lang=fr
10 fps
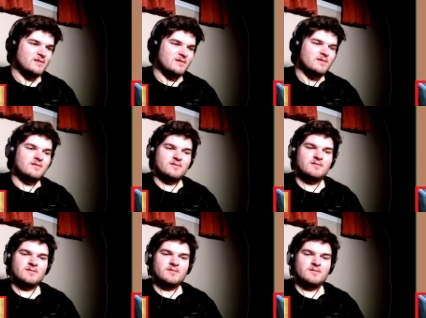
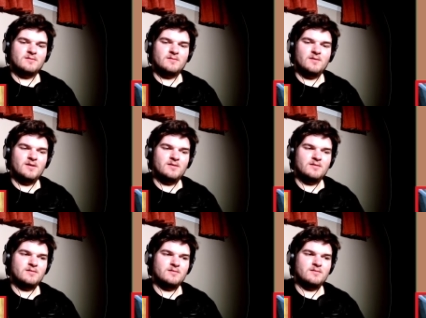proximité qu'il pense que
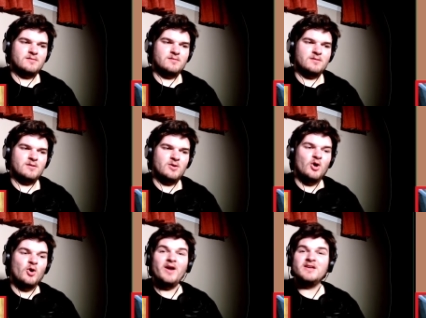l'autre gars a.
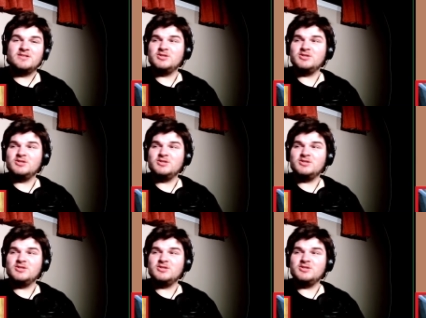Ouais, ça je